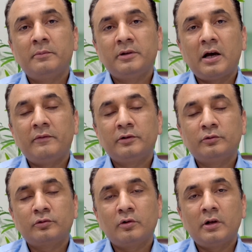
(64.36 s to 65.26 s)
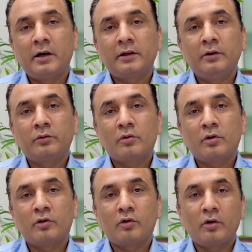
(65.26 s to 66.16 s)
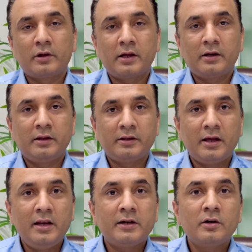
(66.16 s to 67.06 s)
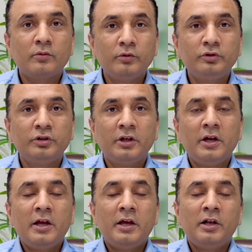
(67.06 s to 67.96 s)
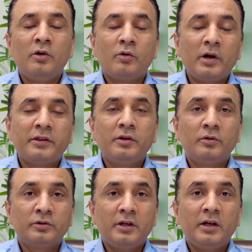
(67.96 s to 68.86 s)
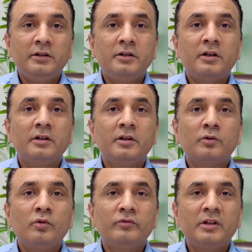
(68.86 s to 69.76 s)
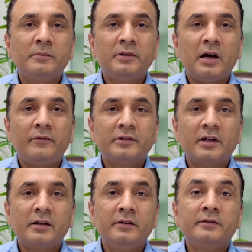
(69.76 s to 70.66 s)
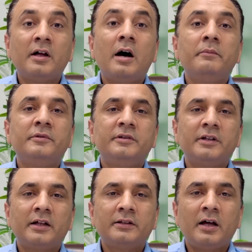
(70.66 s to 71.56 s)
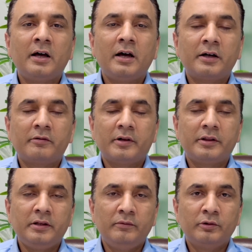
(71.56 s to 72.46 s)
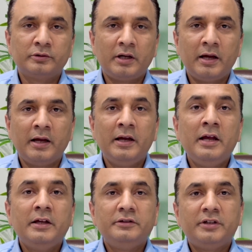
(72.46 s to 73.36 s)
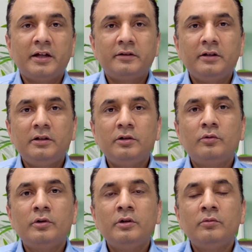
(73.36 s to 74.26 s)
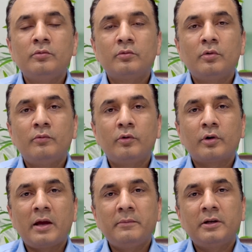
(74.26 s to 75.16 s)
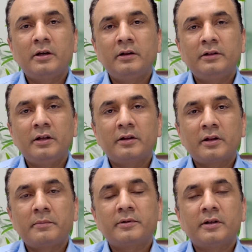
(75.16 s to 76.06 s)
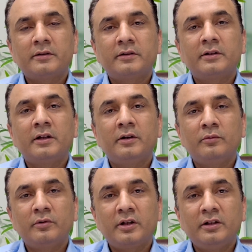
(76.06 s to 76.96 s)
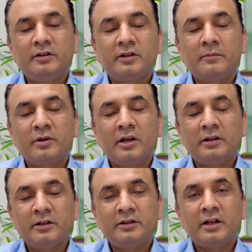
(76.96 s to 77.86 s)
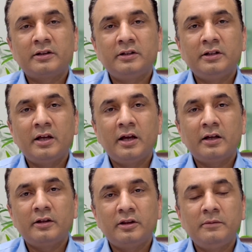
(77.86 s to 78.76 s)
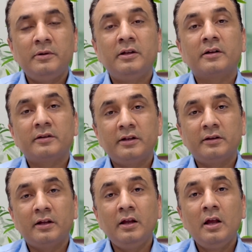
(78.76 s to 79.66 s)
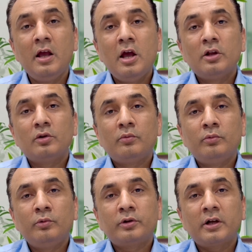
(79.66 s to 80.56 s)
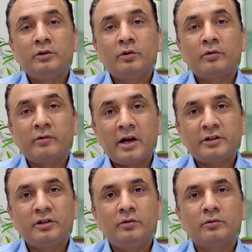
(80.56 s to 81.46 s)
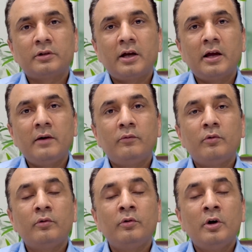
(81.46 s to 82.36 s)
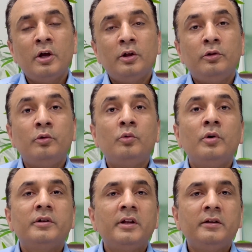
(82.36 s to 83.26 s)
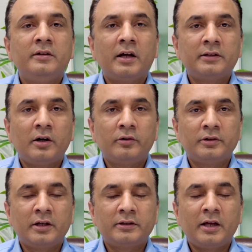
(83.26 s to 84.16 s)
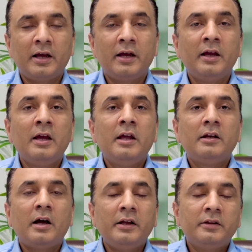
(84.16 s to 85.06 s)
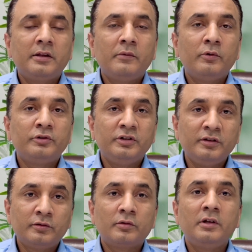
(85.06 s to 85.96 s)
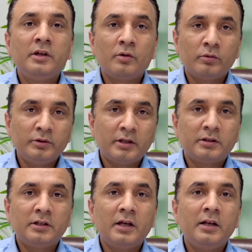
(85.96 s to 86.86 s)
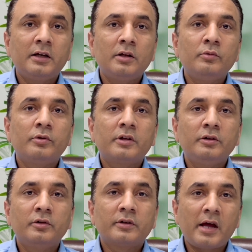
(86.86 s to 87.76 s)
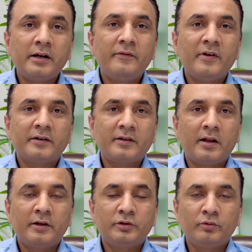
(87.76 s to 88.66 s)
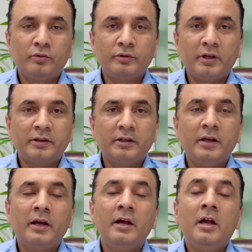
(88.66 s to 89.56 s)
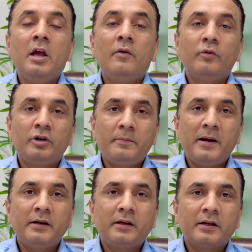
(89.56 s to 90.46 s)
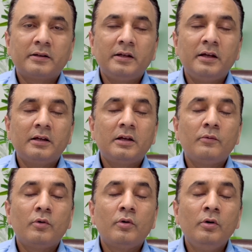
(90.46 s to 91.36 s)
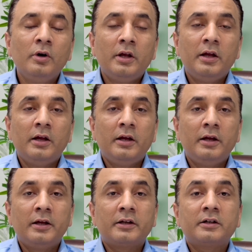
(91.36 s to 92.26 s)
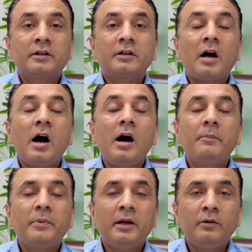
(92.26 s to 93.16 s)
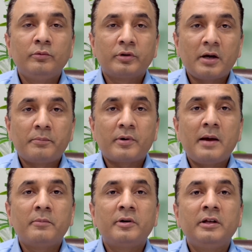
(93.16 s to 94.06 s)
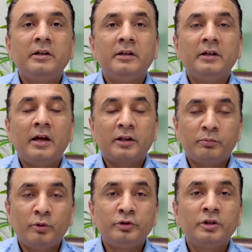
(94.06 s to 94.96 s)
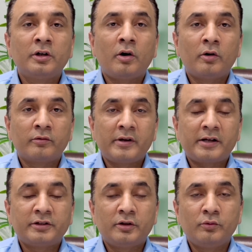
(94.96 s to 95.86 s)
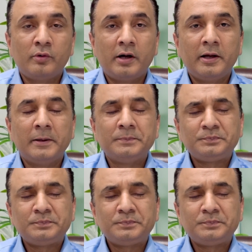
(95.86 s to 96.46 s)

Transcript: मुदाफ़त उसको लड़के उसको कंट्रोल कर लेता है लेकिन कुछ लोग ऐसे होते हैं जिनके अंदर कुत मुदाफ़त का निज़ाम ज़्यादा अग्रेसिव होता है जैसे ही कोई उनको वो केमिकल या सब्सटेंस उनके जिसम के अंदर जाती है किसी भी रस्से से तो उसका जो रिएक्शन होता है वो ज़रूरत से ज़्यादा हो जाता है ना इससे वो चीज़ तो क्लियर हो जाती है लेकिन उसके जो साइड इफ़ेक्ट्स आना शुरू हो जाते हैं वो डिपेंड करते हैं कि वो कहाँ पे उसका प्राइमरी एक्सपोजर और रिएक्शन हुआ है